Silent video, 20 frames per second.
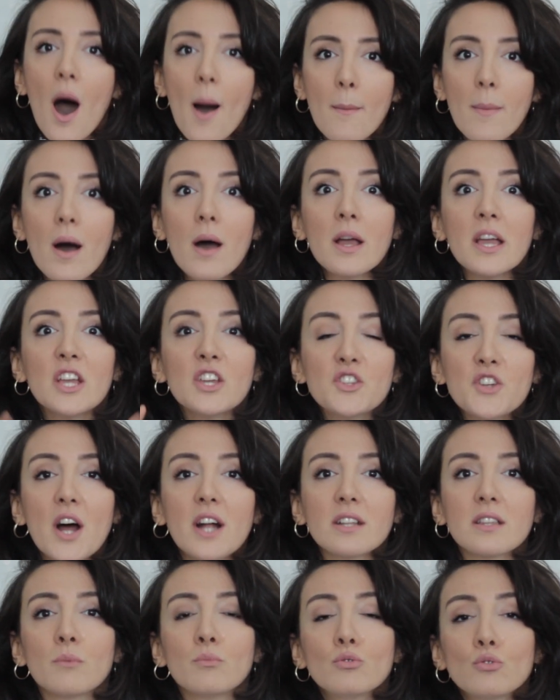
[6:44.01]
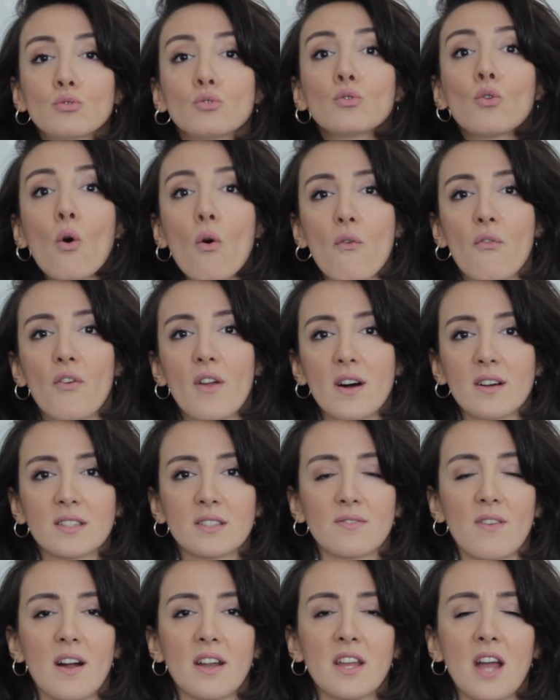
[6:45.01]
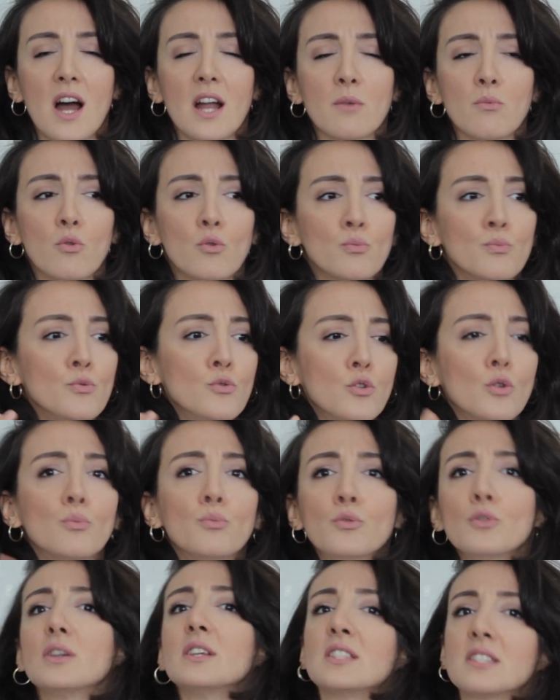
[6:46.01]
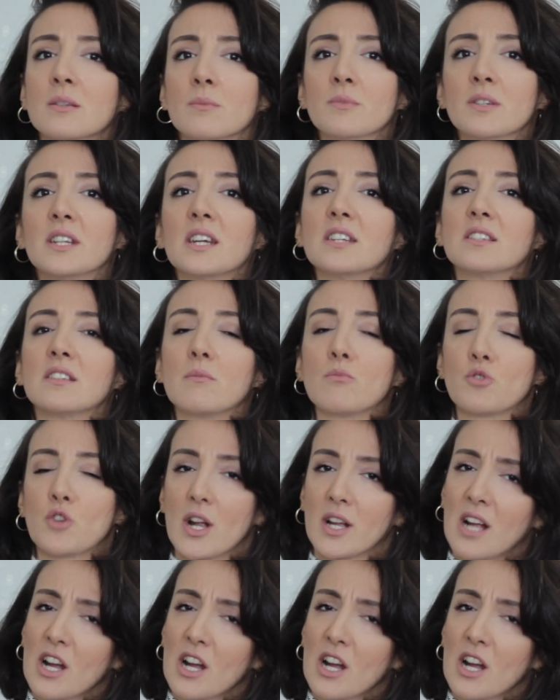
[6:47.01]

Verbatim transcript: Ama içeride bir sürü konferans var. Yani böyle büyük büyük isimleri getirmişler.